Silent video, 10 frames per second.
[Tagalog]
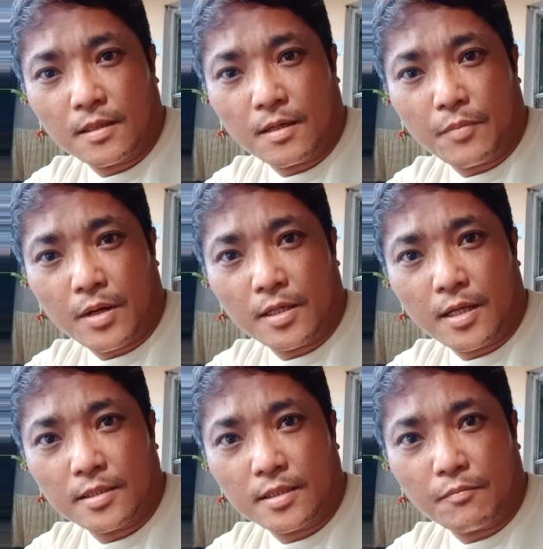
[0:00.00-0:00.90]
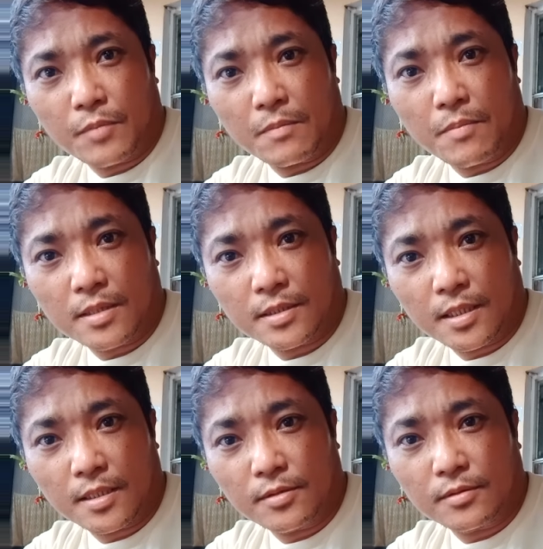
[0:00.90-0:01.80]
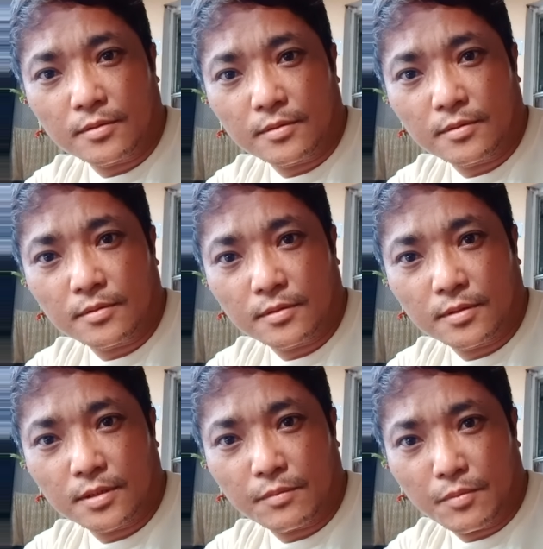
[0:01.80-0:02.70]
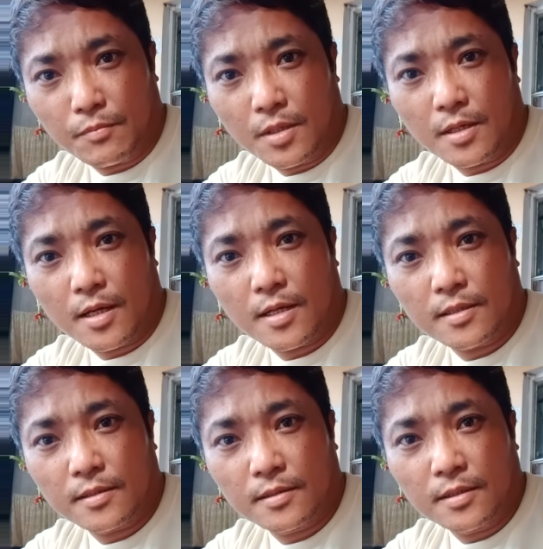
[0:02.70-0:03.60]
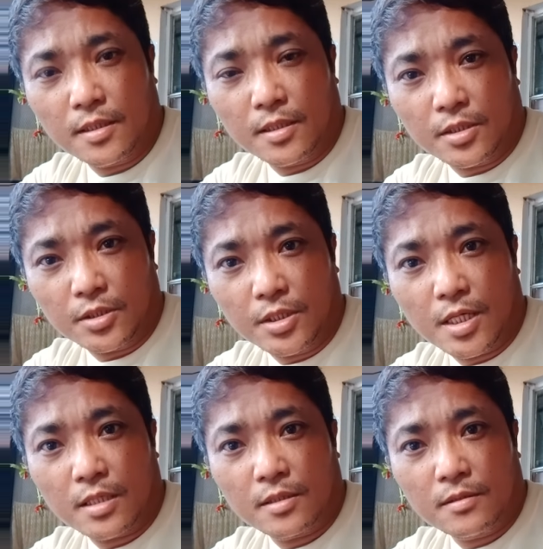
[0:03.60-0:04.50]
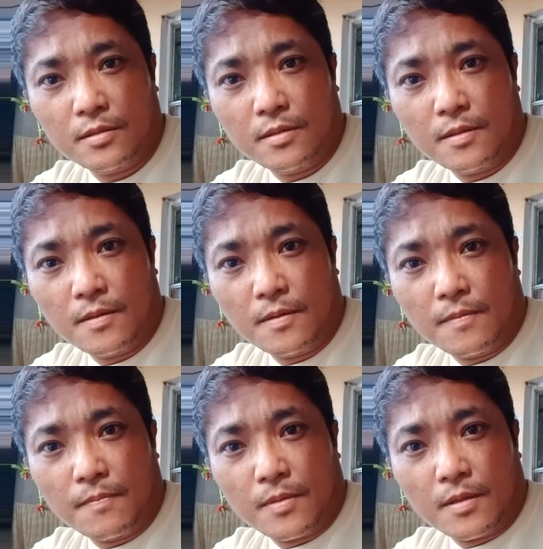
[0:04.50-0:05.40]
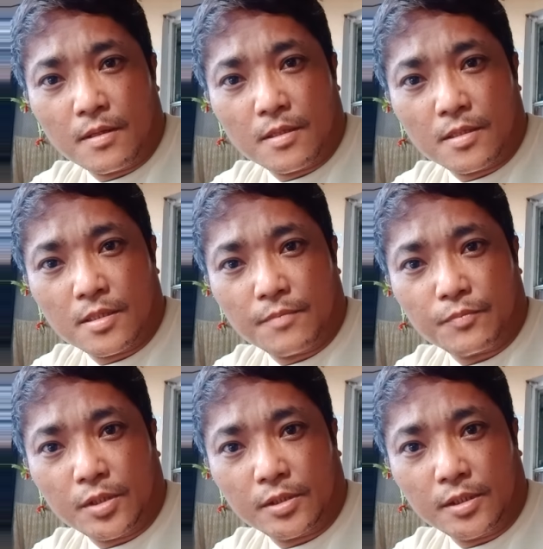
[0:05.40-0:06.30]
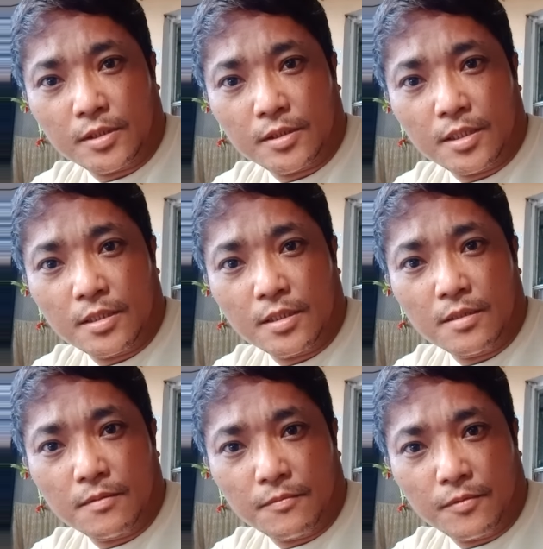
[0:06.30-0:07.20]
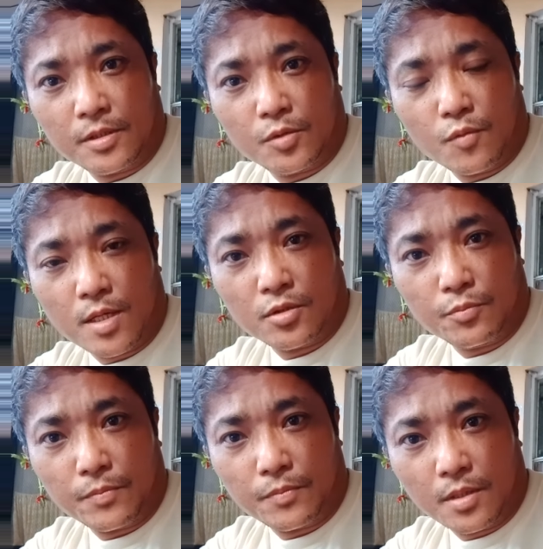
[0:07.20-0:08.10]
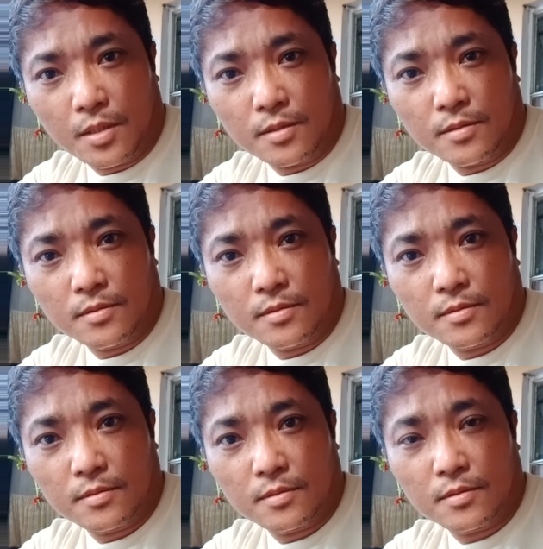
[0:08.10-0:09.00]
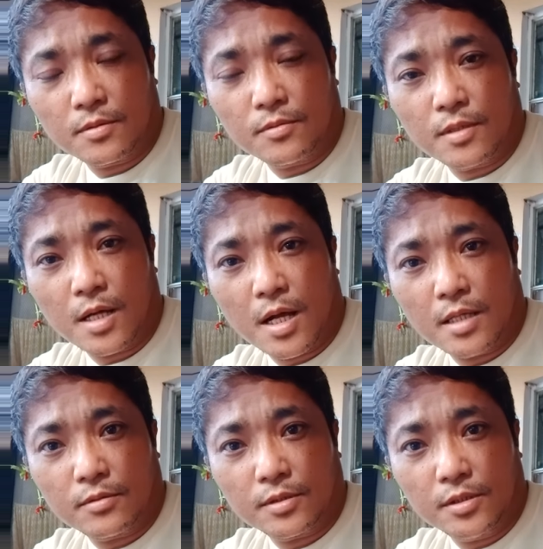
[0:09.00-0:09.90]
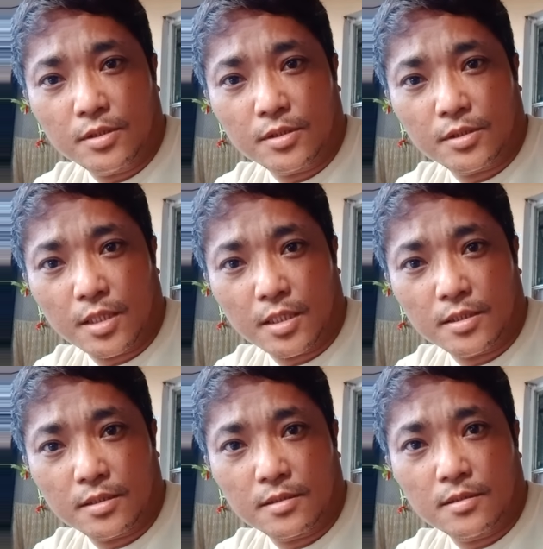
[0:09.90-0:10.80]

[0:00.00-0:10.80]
kaparehas ng pagbasa ngayon sa Biblia John chapter 13 verse 1 to 15 kung gaano si Jesus Christ